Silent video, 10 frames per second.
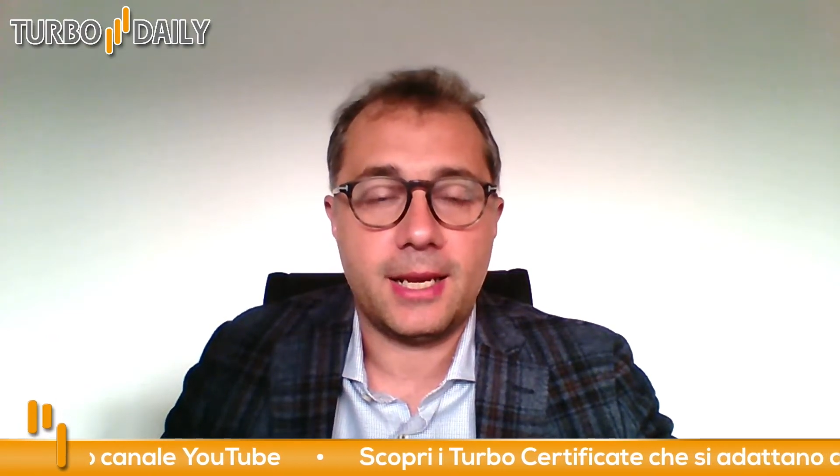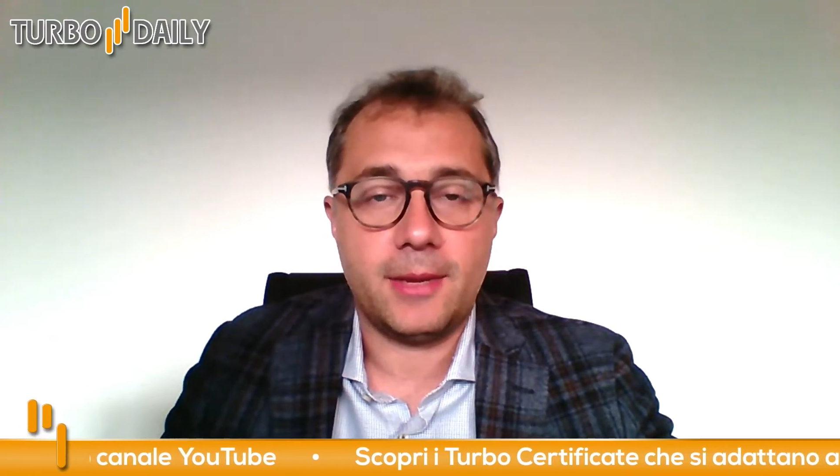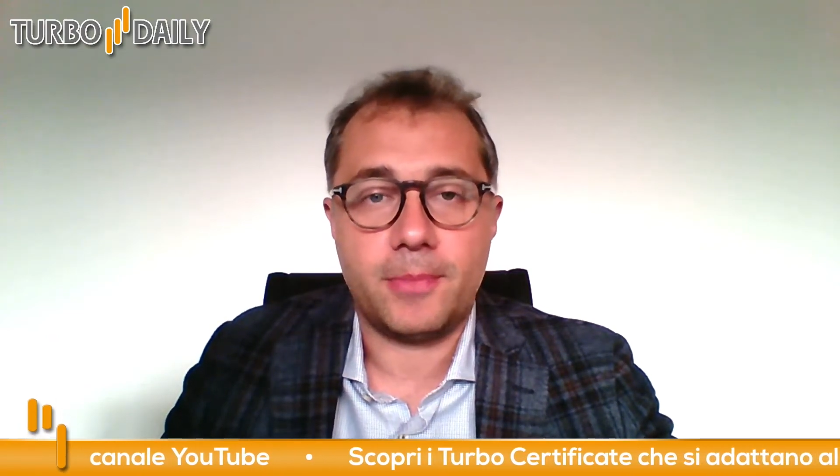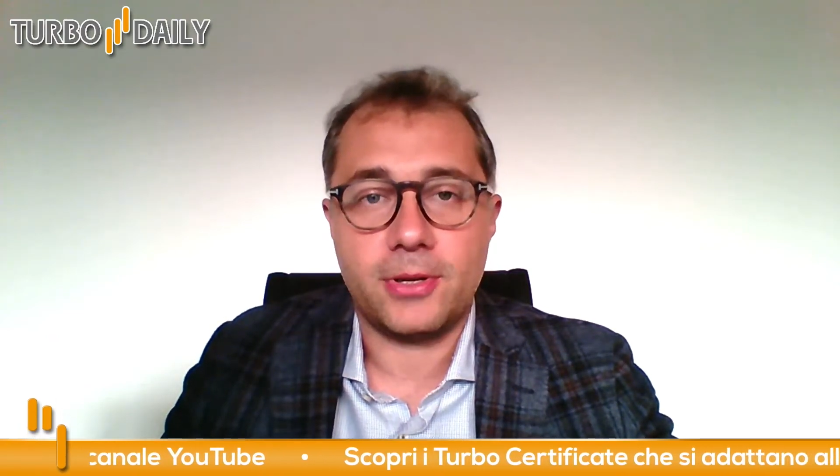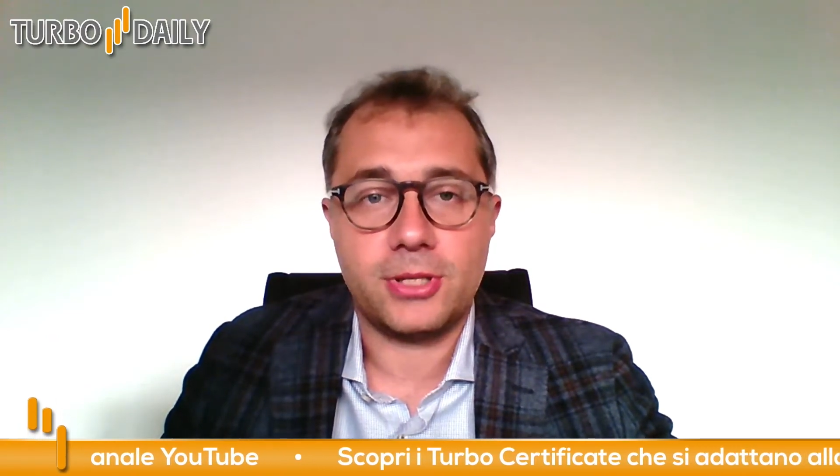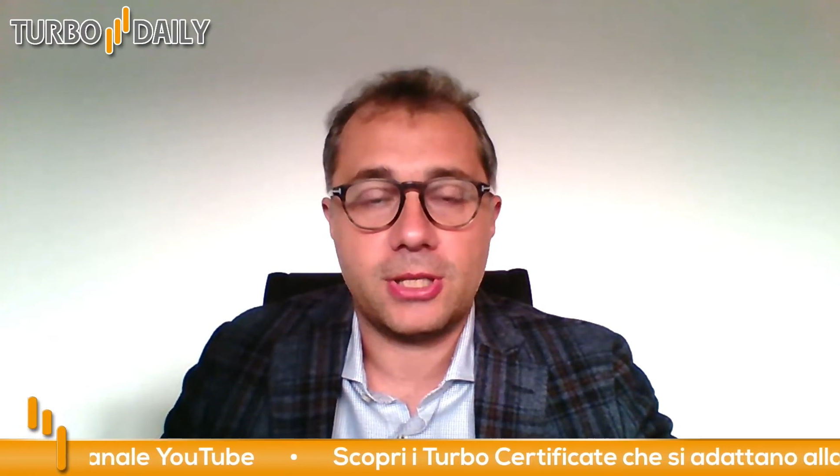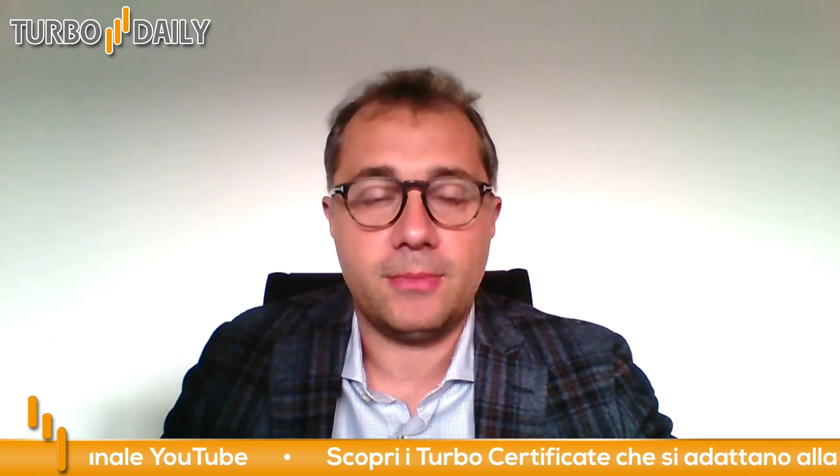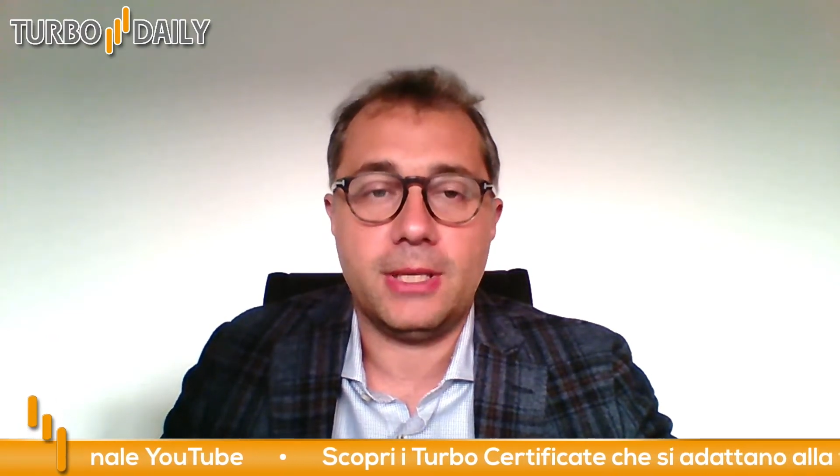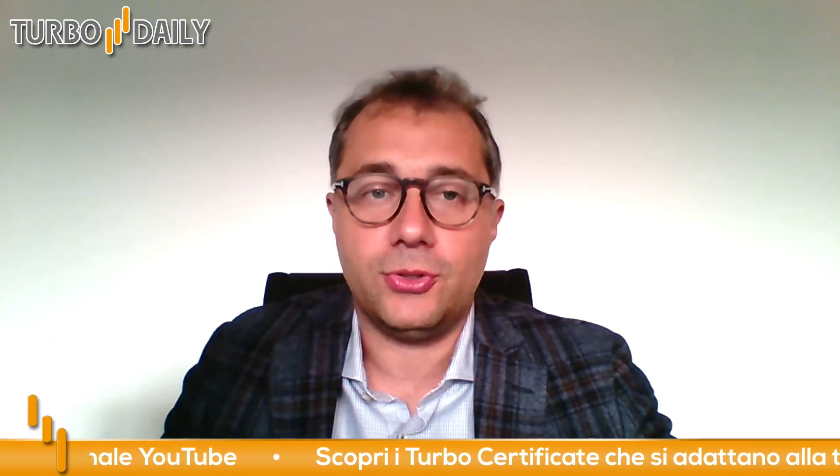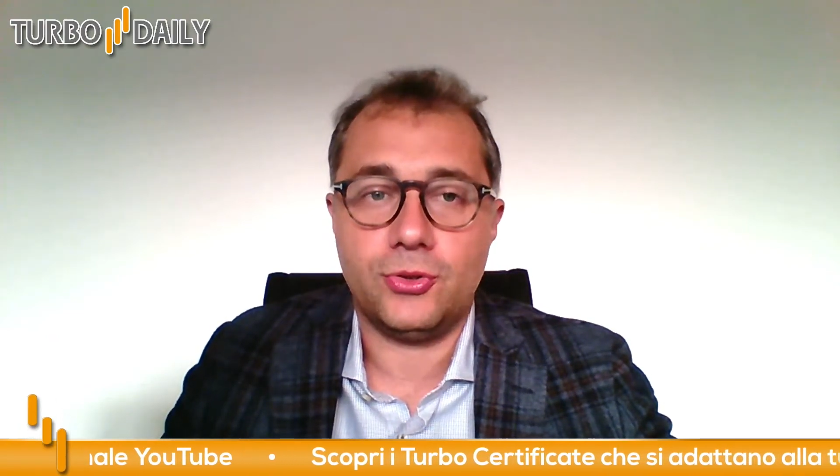nei
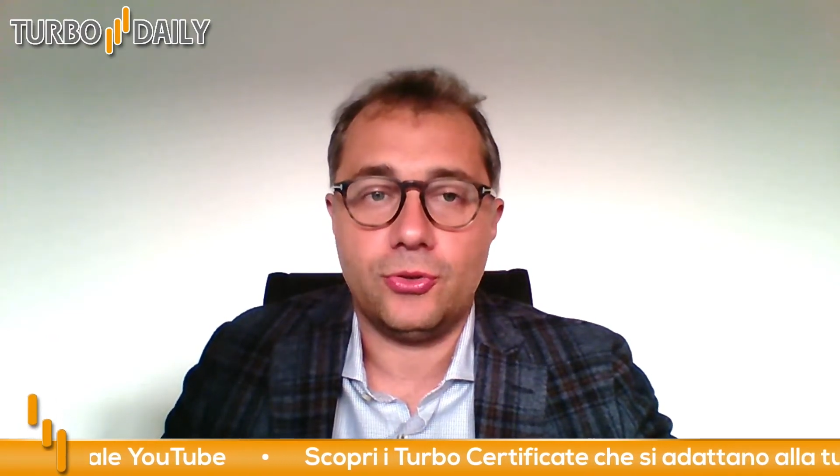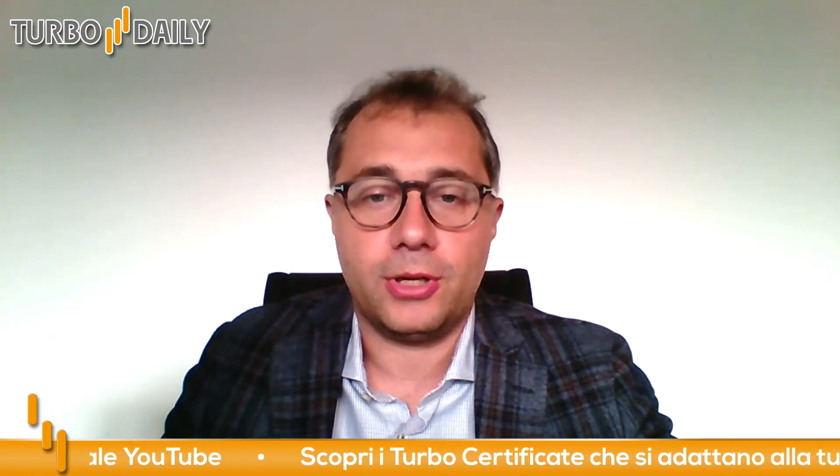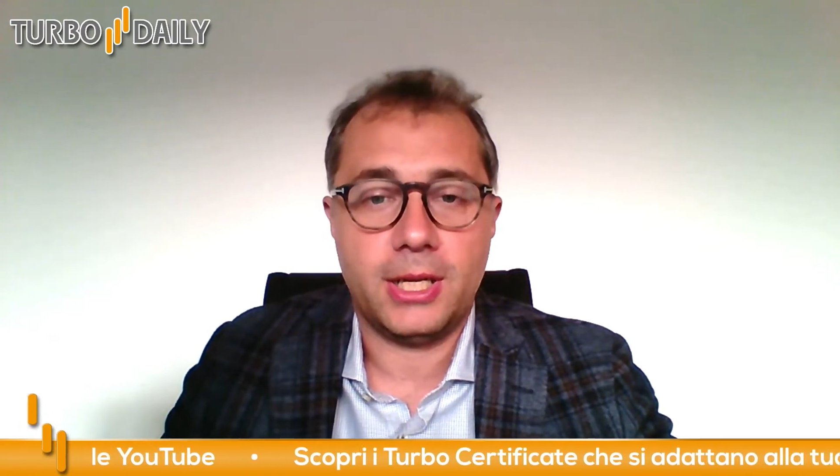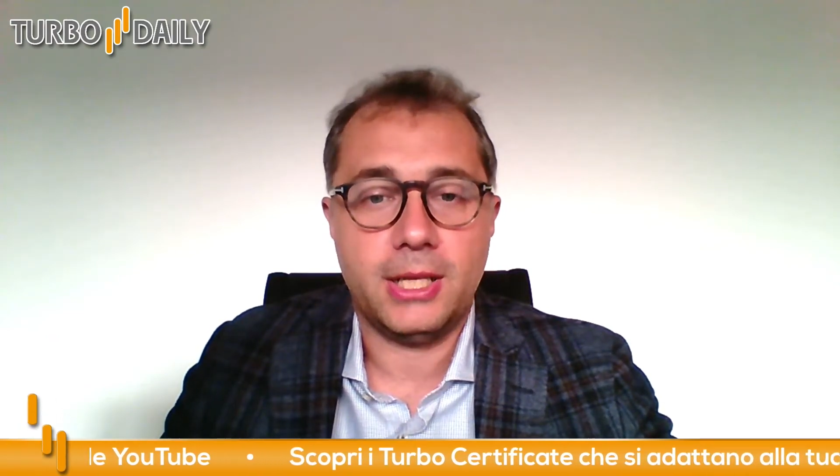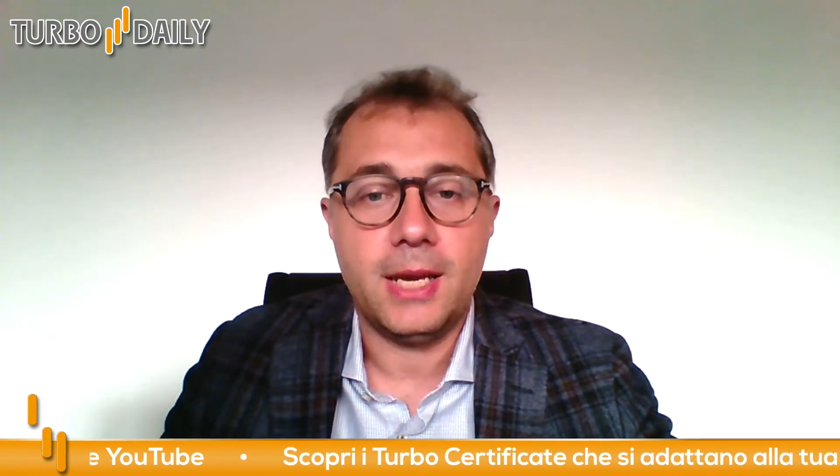prossimi giorni.